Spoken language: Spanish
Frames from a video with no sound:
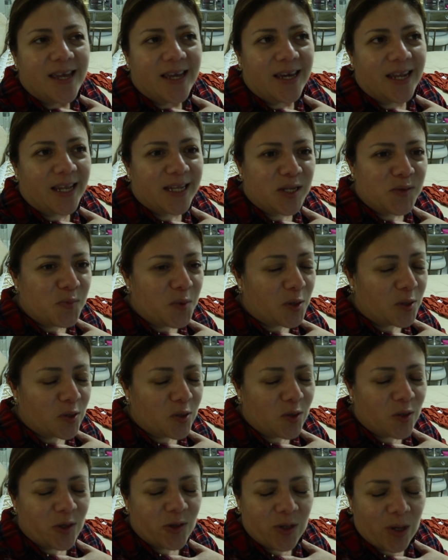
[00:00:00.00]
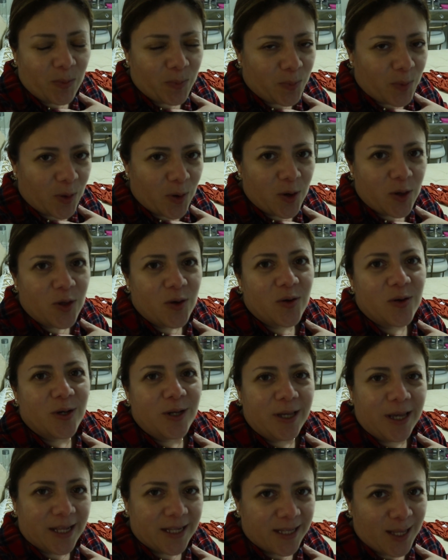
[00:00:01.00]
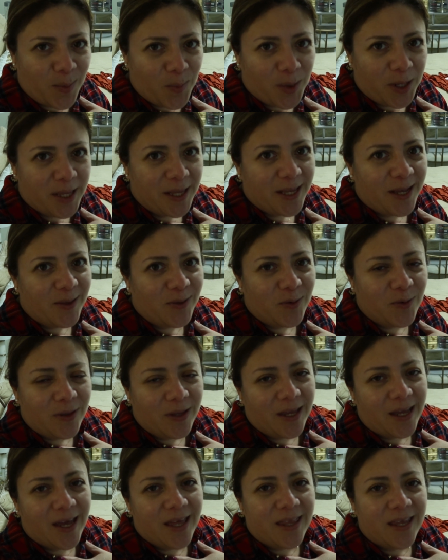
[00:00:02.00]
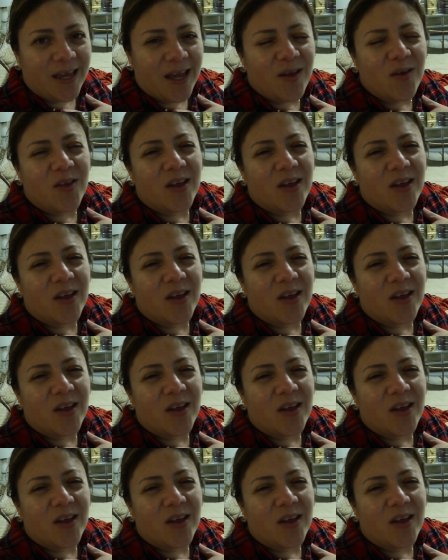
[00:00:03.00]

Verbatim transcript: Gracias por todo su apoyo que están brindando día a día.